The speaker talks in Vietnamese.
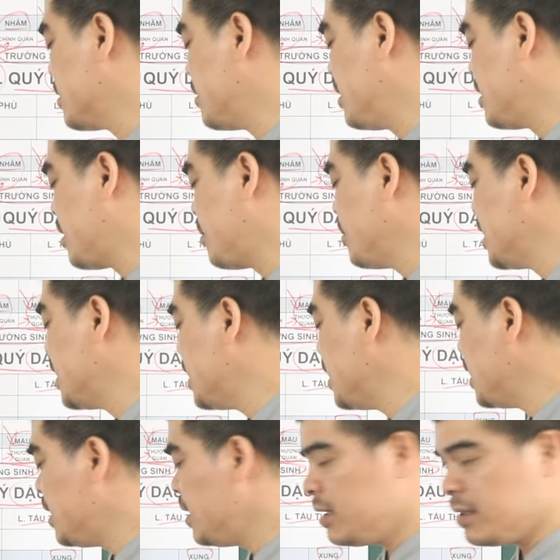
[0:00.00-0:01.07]
nó là tháng Bính
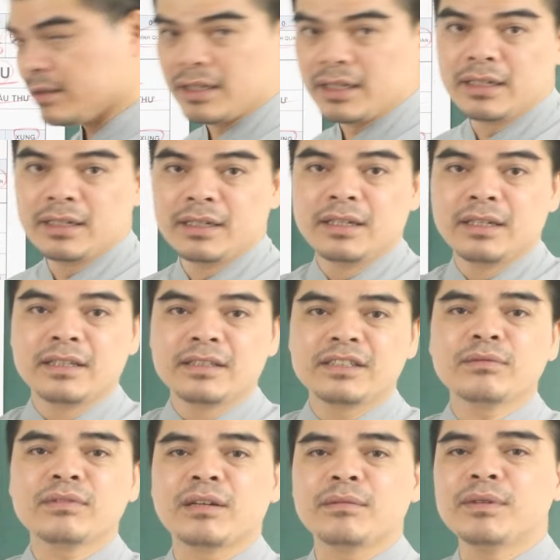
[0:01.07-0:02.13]
Tý đó.
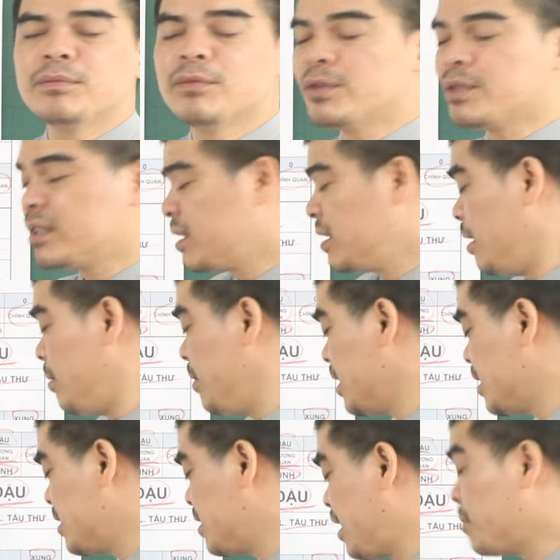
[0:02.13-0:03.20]
Trong tháng 11 âm
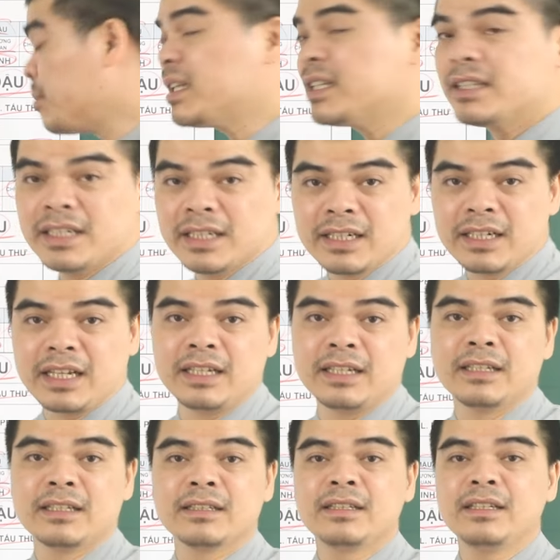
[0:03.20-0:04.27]
lịch tháng Bính Tý này
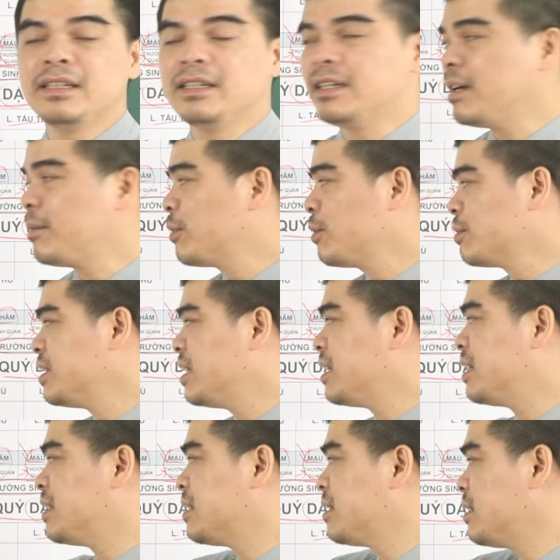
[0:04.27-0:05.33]
thì gặp cục diện
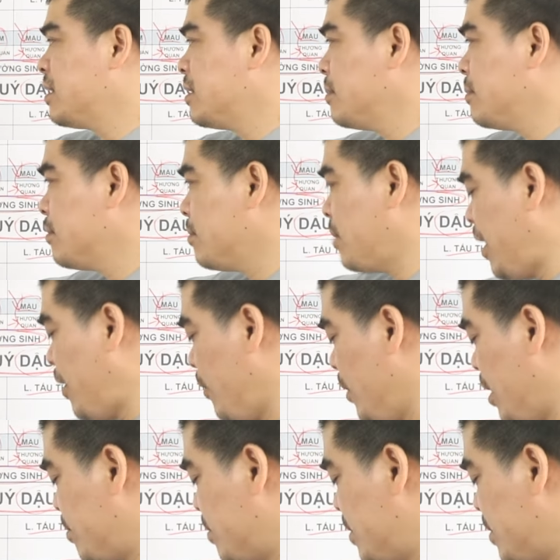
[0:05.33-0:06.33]
là Mão gặp